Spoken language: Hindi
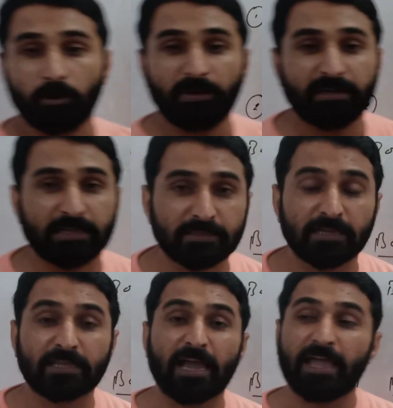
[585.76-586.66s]
मोमेंट के
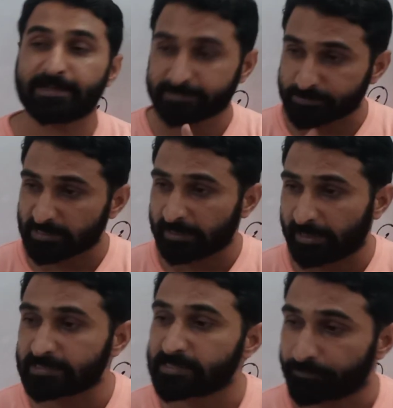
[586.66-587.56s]
अंदर क्या है एक्सेप्शन
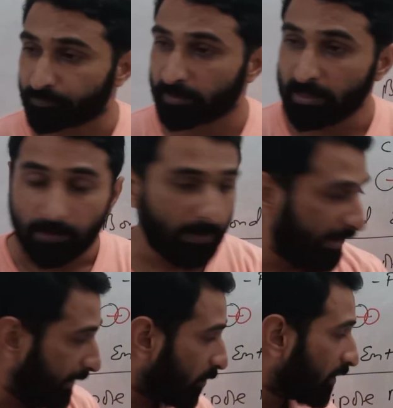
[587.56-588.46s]
केस है
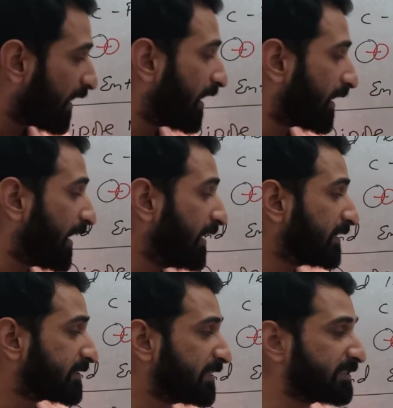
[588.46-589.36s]
पहले कौन आ रहा
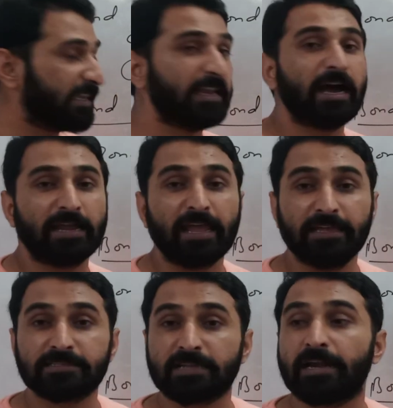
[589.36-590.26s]
है सी सी एल आ रहा
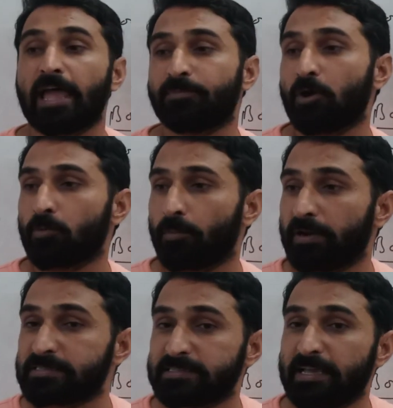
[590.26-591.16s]
है इसका डायपोल
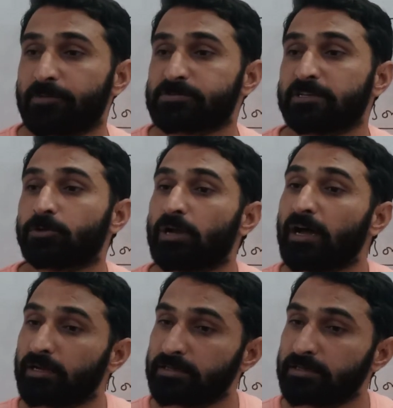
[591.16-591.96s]
मोमेंट सी एफ से थोड़ा